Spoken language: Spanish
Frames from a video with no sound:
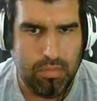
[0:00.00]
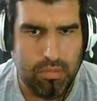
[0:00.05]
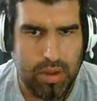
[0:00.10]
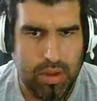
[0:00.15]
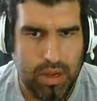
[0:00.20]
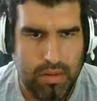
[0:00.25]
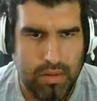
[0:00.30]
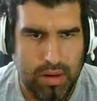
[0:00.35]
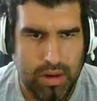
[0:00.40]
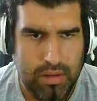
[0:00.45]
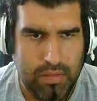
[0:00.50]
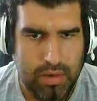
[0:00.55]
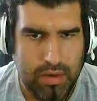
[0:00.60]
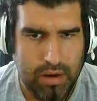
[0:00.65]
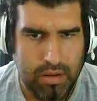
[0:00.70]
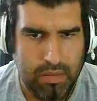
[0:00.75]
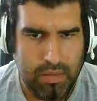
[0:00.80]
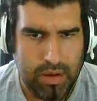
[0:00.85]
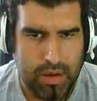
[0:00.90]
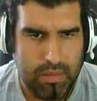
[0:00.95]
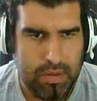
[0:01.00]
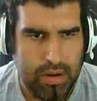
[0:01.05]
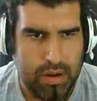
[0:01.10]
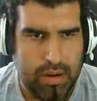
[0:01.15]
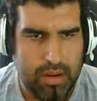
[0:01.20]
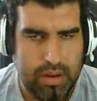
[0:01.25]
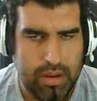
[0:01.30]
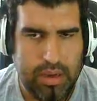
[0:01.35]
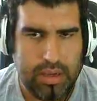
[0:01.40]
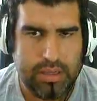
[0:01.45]
Vale, vale, vale, vale, vale.
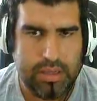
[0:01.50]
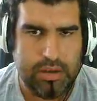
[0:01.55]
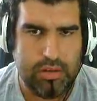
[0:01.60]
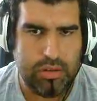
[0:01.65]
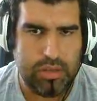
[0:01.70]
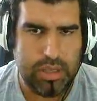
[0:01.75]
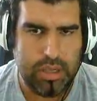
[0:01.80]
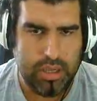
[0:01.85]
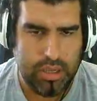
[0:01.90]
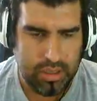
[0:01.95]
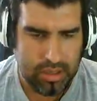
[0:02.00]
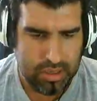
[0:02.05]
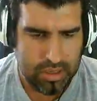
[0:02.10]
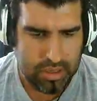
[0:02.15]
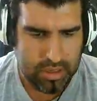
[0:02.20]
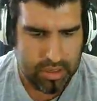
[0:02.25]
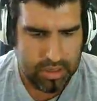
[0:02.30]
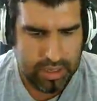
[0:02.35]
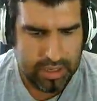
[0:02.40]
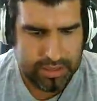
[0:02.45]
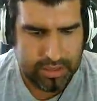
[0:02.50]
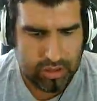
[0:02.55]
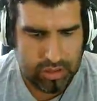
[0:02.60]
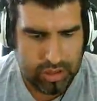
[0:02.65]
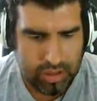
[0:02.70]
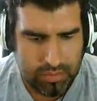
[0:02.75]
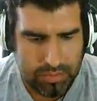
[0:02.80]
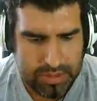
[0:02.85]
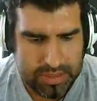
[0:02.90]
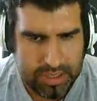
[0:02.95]
Este no está, ¿eh? Este no
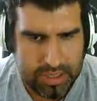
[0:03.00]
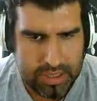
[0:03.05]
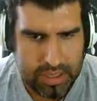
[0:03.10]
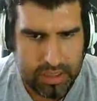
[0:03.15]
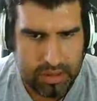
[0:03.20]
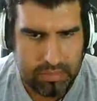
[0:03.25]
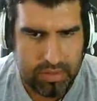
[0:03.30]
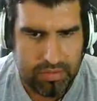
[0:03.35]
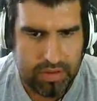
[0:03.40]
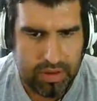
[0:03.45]
está domesticado, me